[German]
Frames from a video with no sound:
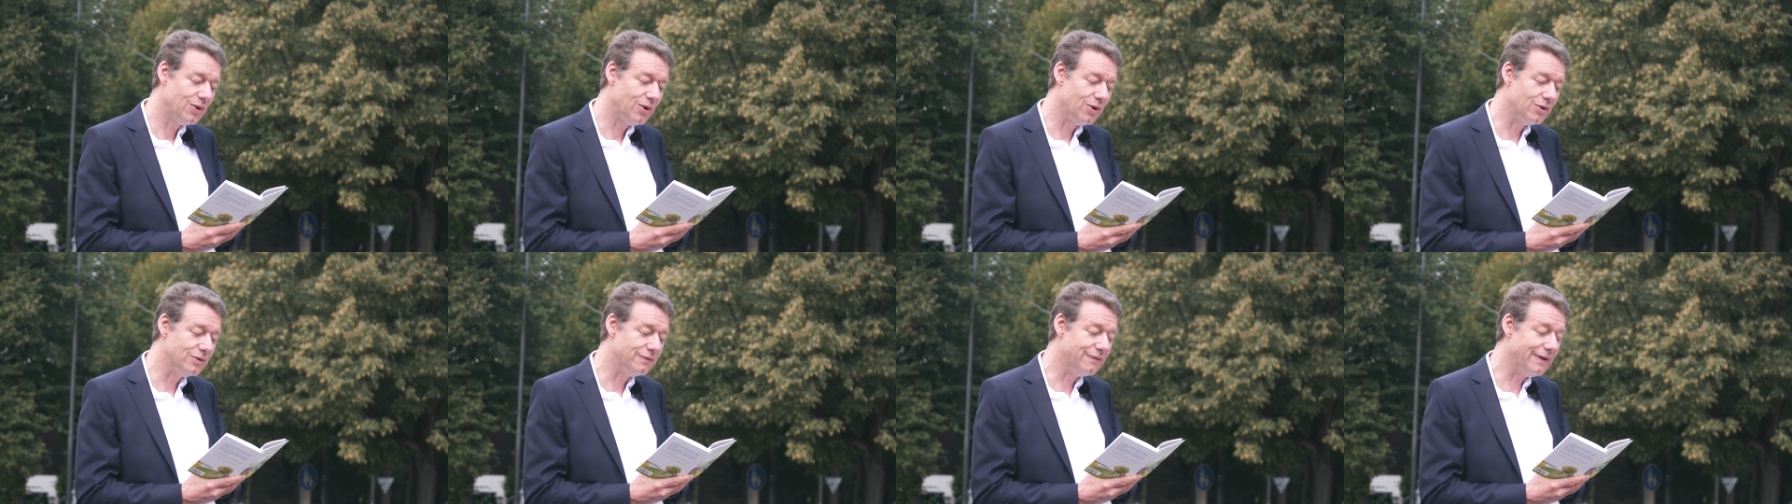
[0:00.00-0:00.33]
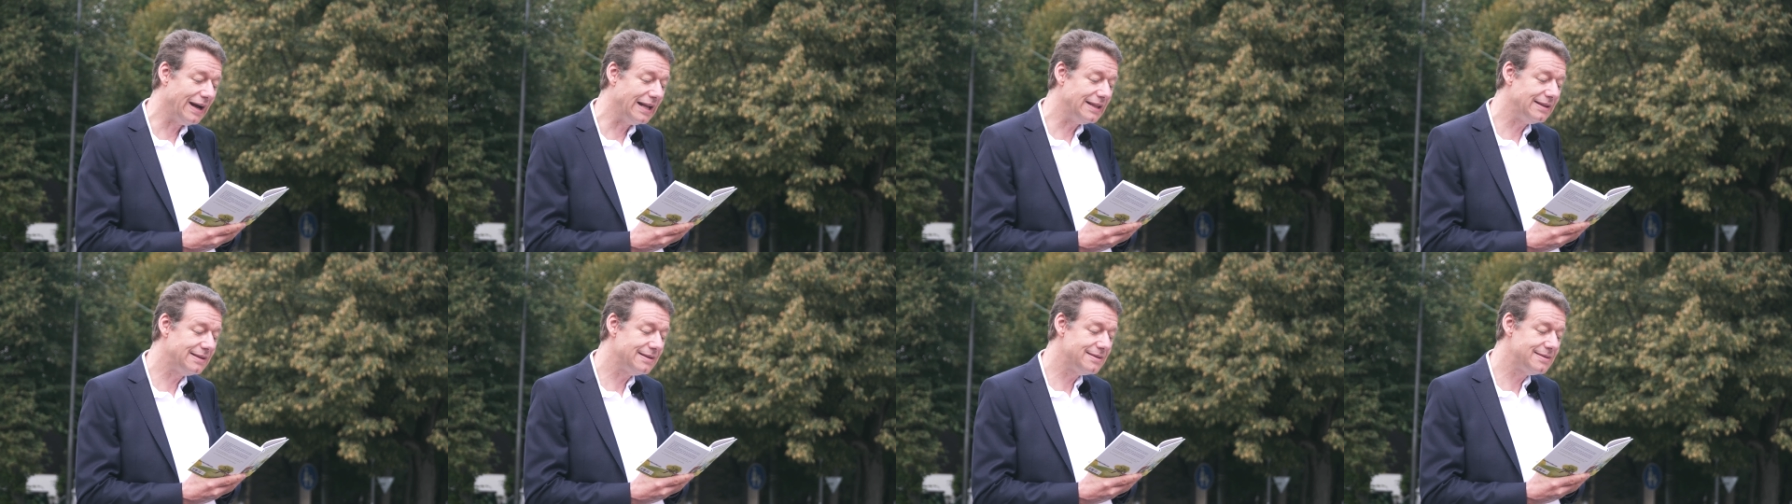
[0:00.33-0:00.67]
und
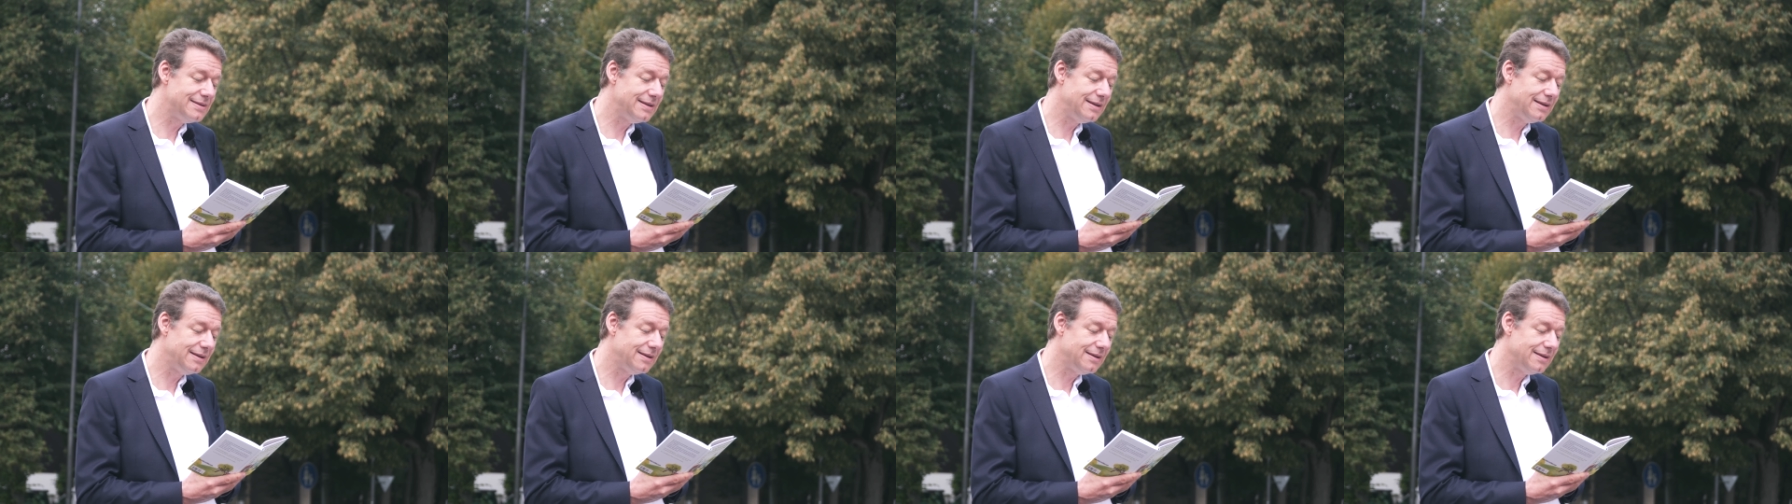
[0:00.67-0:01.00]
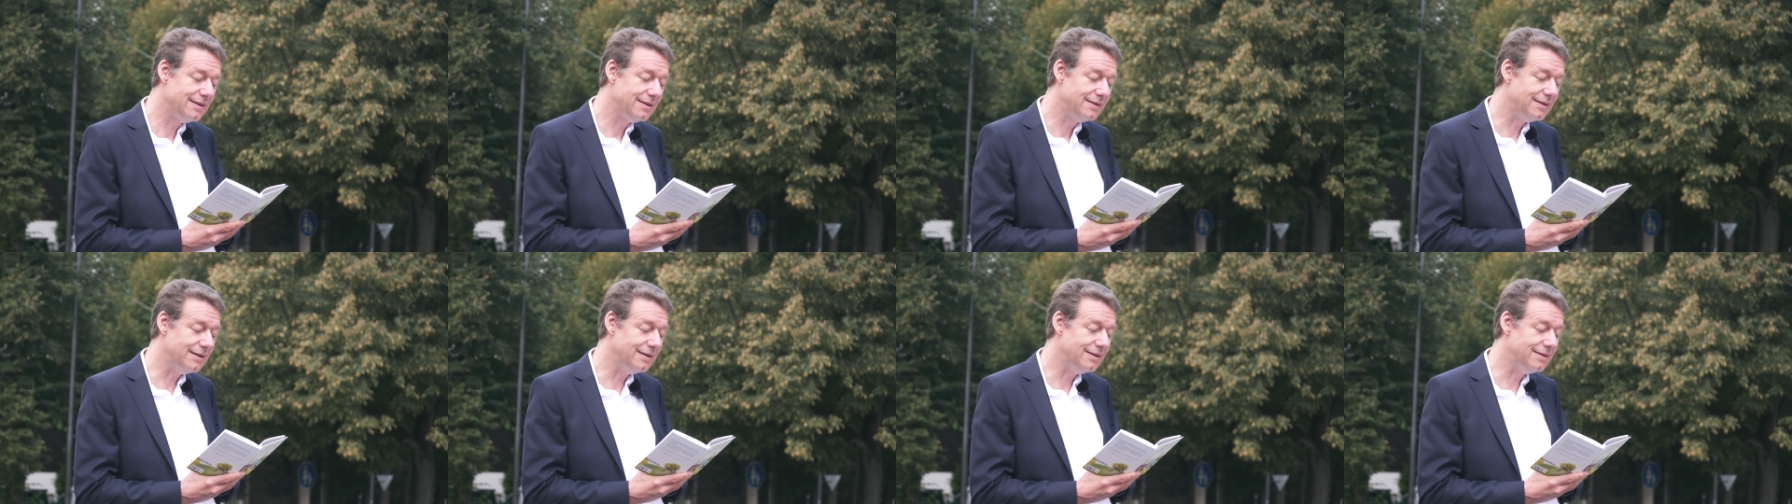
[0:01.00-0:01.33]
wandte sich
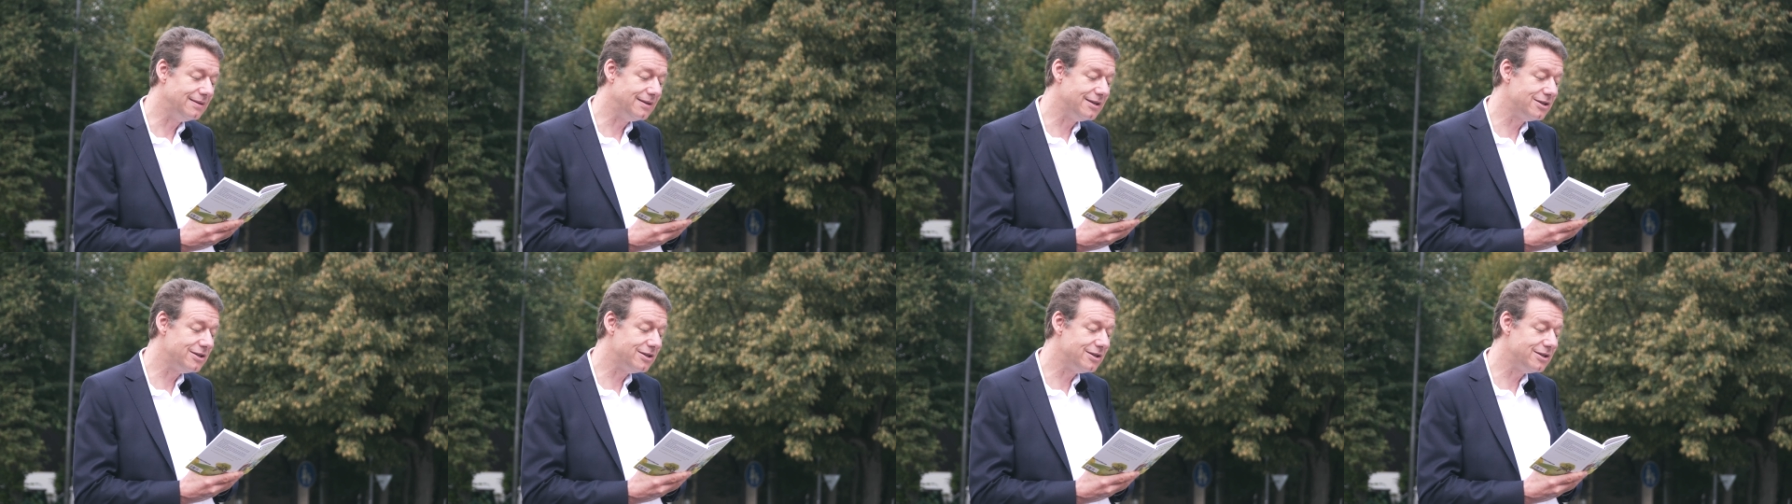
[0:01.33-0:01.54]
den